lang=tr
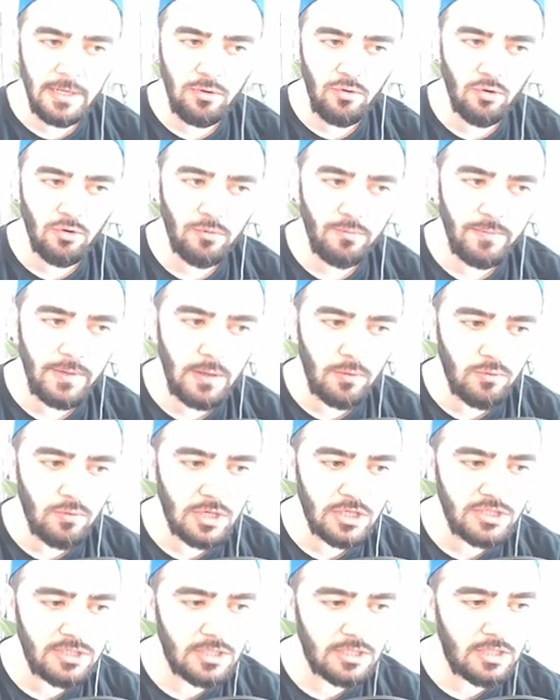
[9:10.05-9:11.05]
ediyorum ne
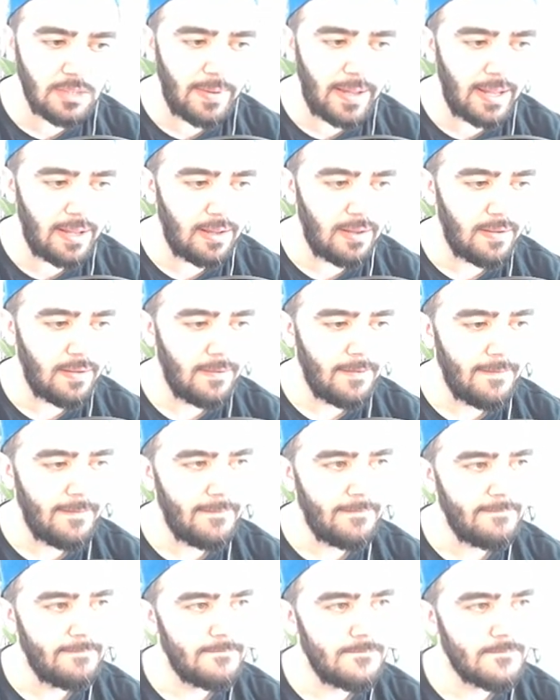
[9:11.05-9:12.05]
uğraştırdı be.
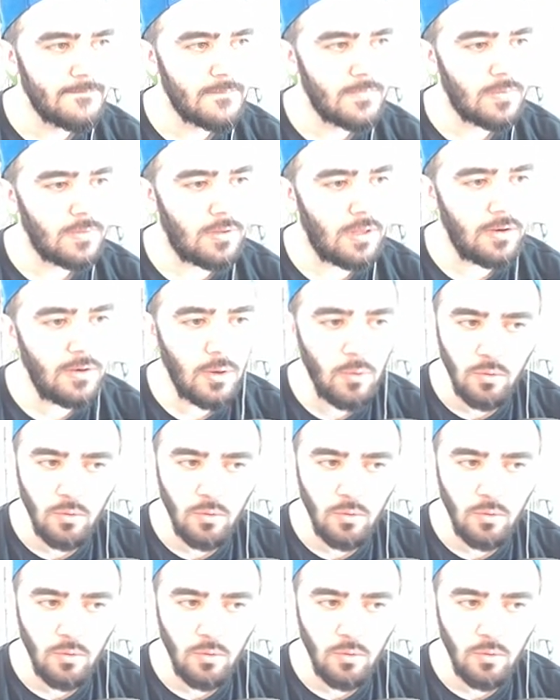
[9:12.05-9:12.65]
Lan